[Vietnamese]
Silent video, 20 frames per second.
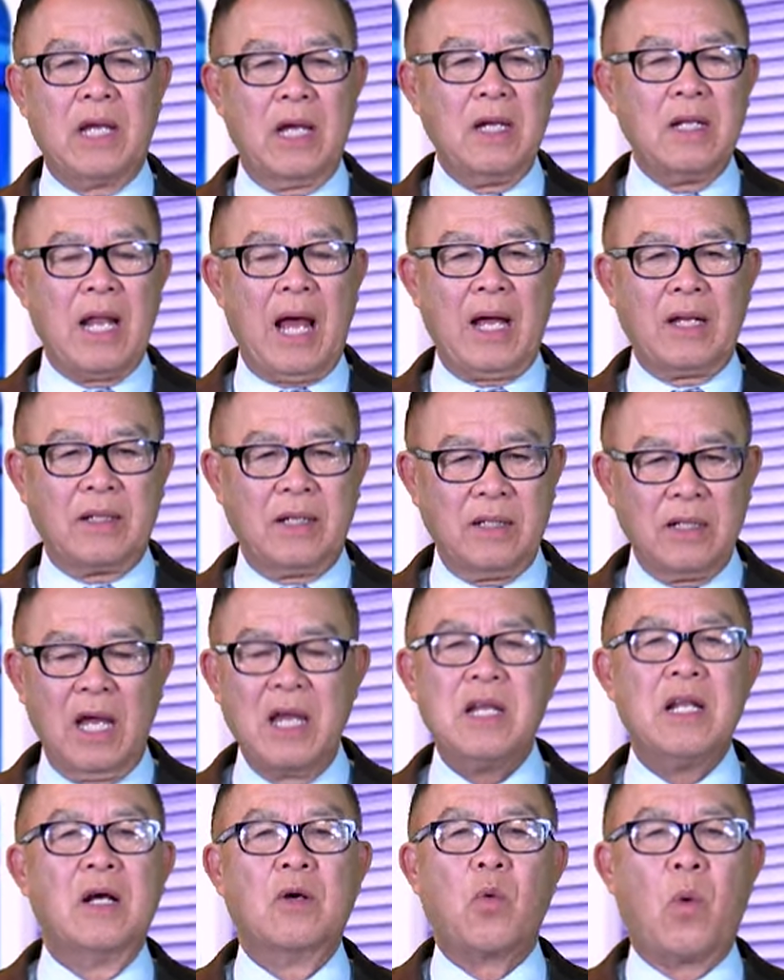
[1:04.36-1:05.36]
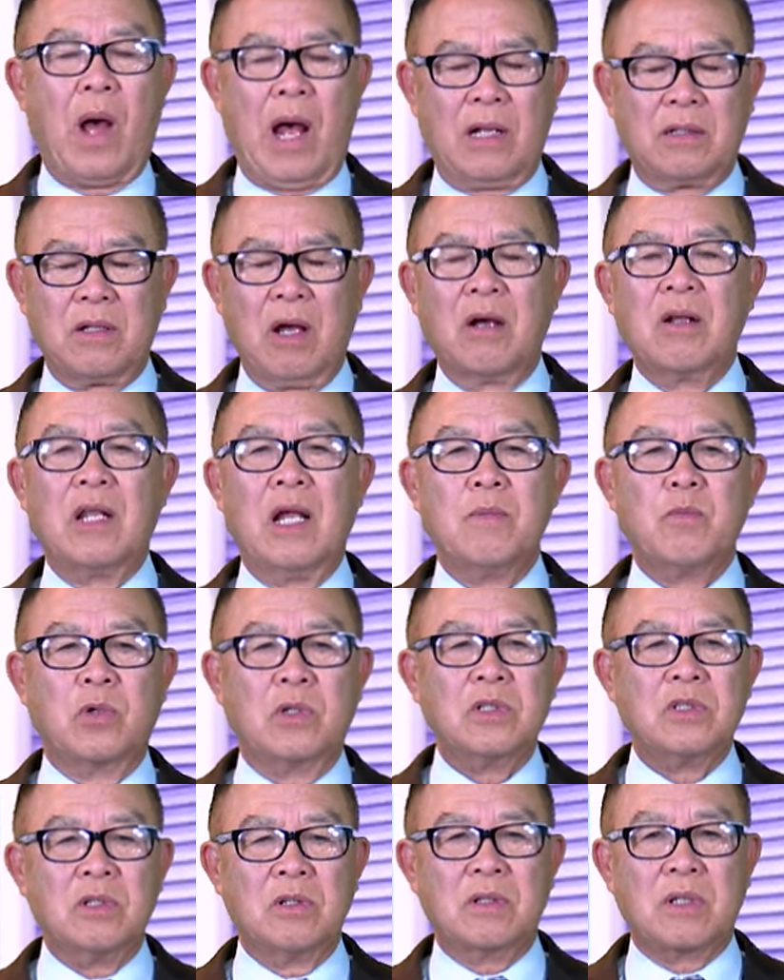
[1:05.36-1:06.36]
kỹ lại thì đây là quả thực là một
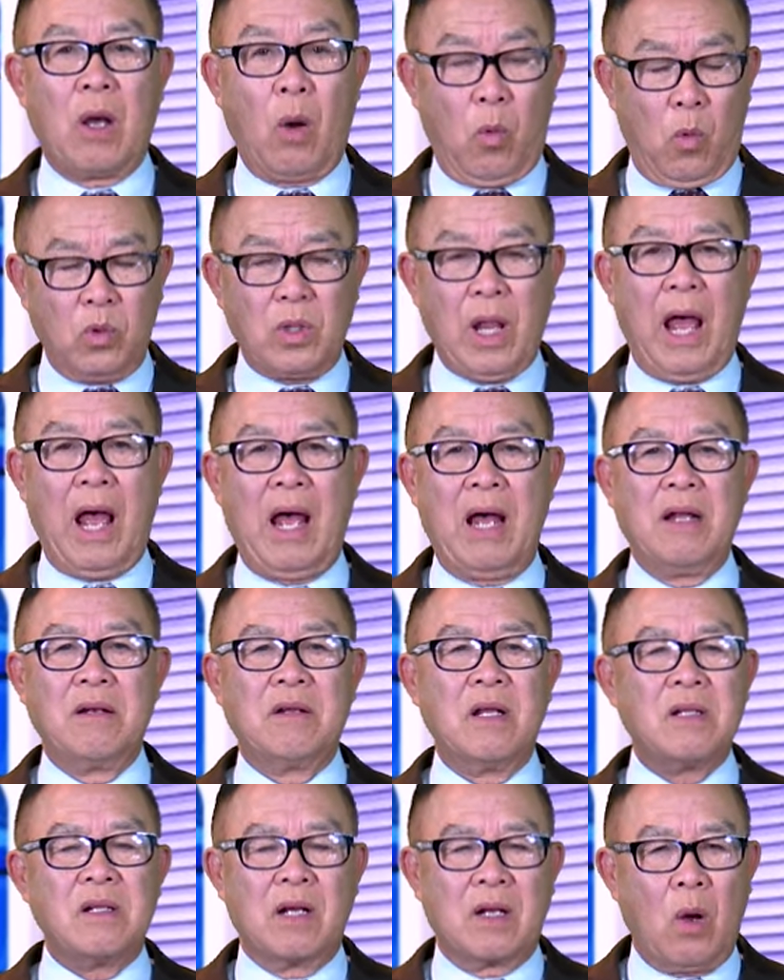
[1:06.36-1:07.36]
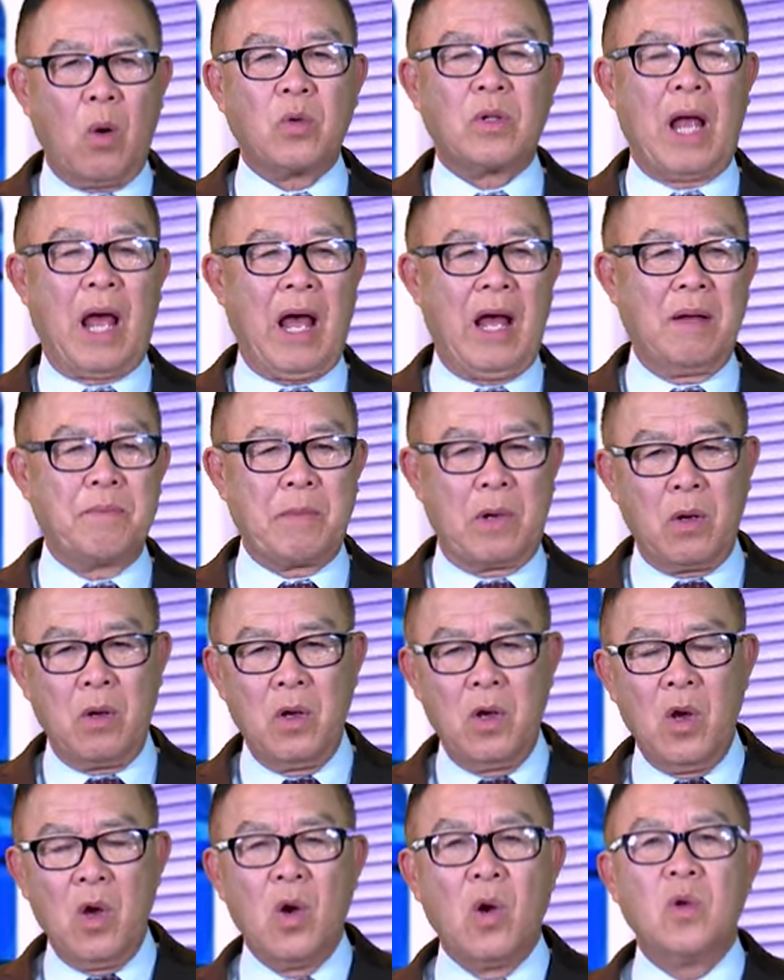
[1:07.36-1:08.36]
cái sự cẩu thả, rất là cẩu thả, mà
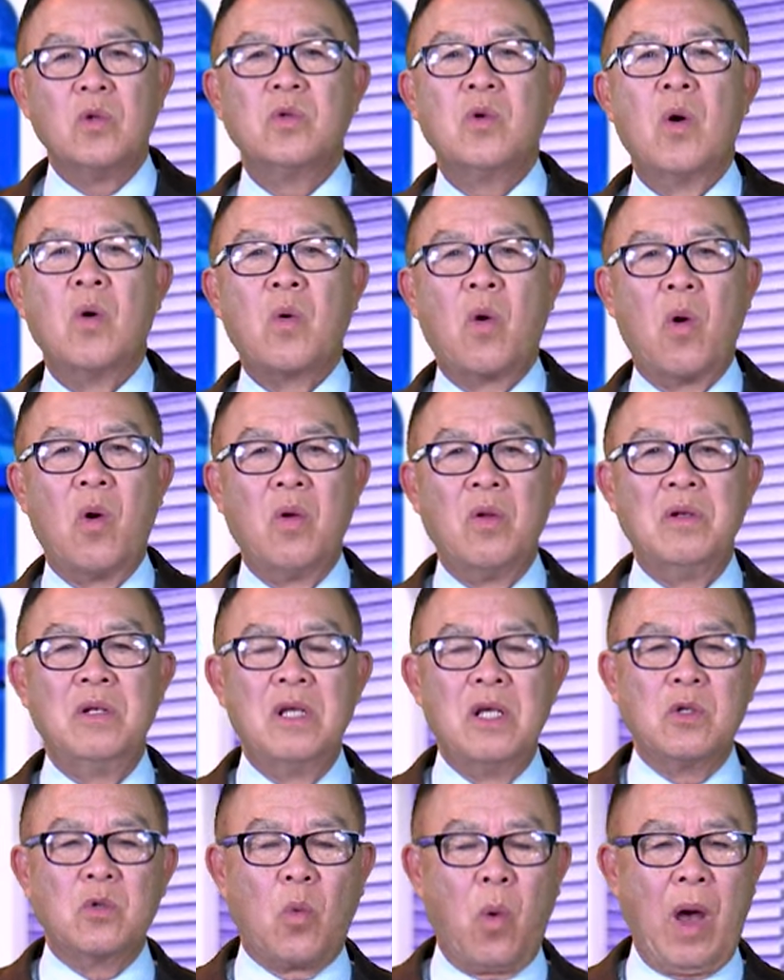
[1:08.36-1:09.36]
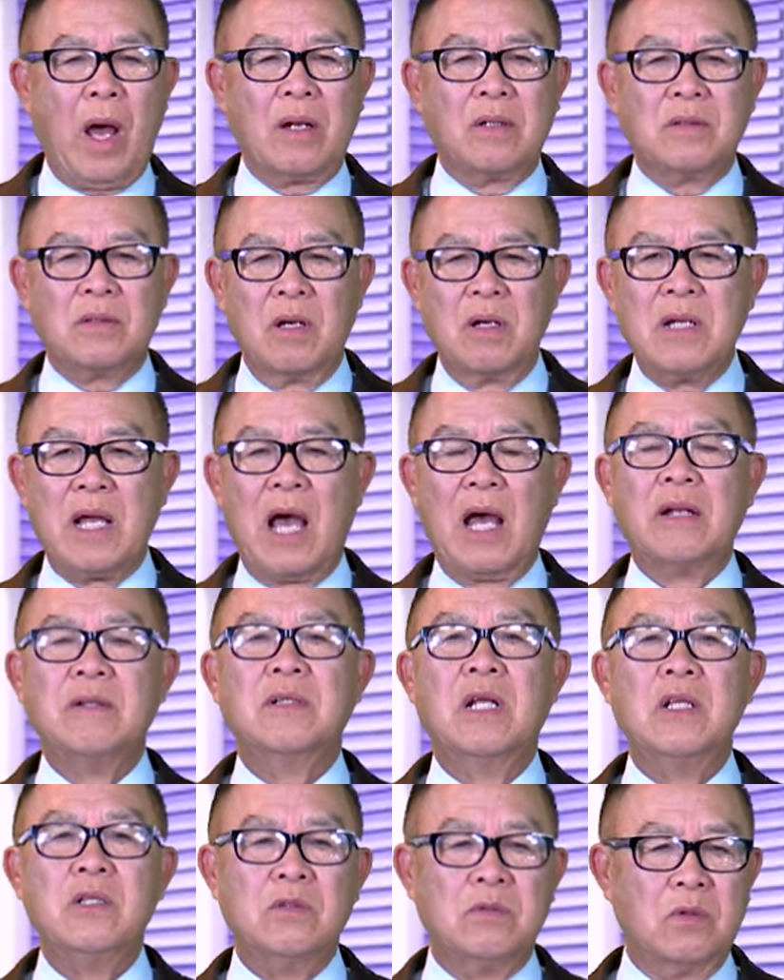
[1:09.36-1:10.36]
nó có liên quan tới an
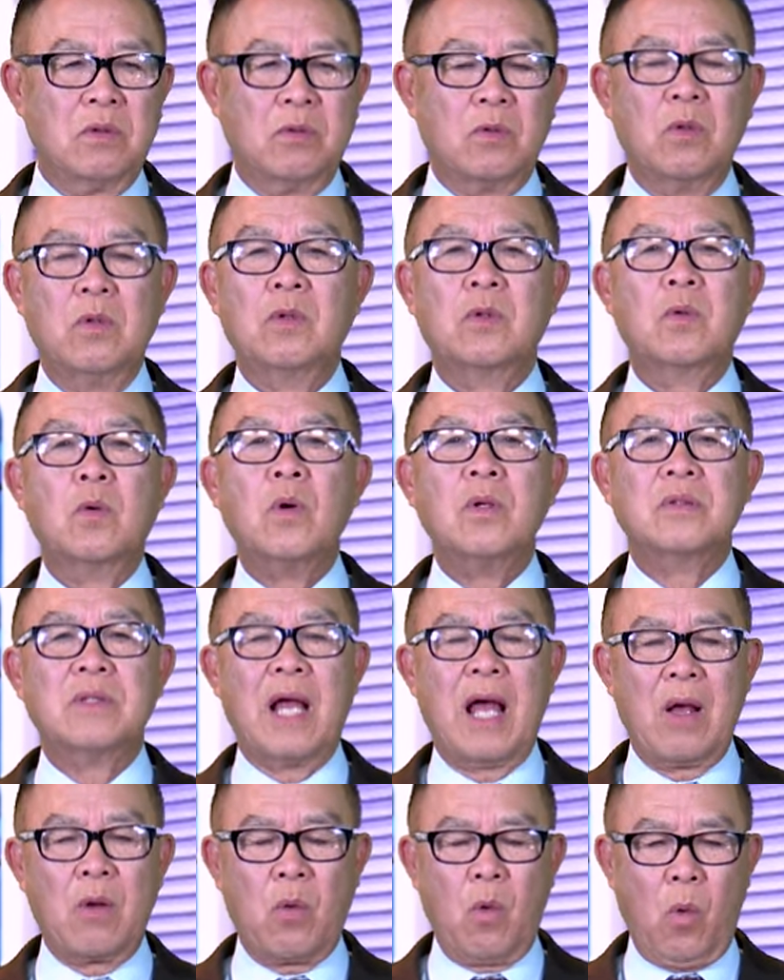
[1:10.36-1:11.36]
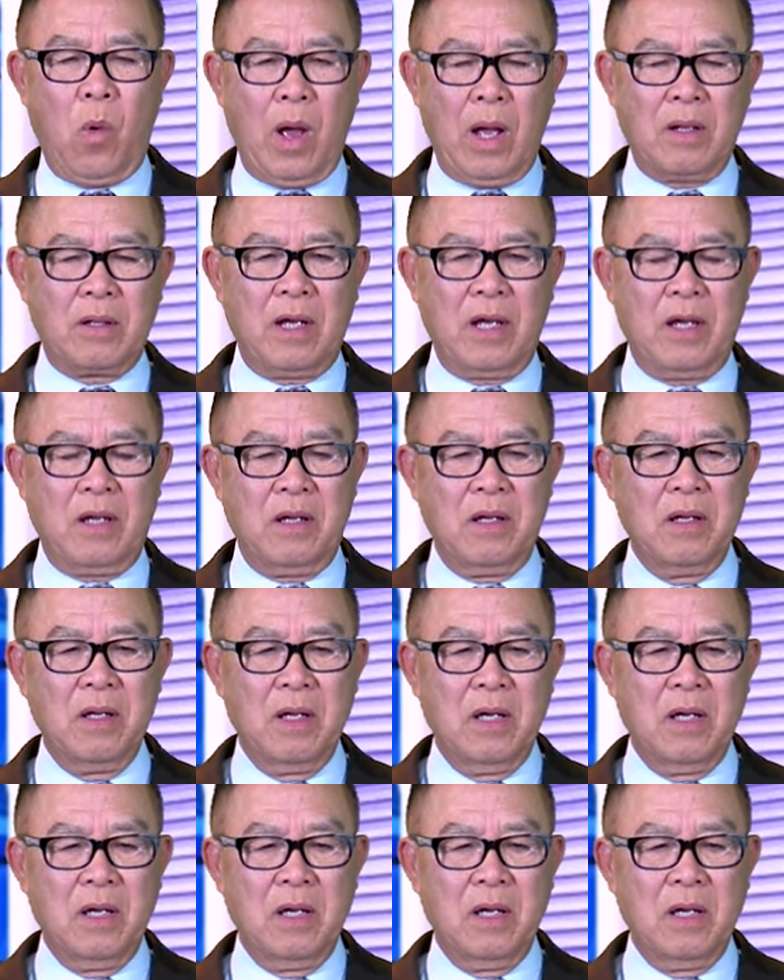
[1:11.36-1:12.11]
ninh quốc gia của Hoa Kỳ.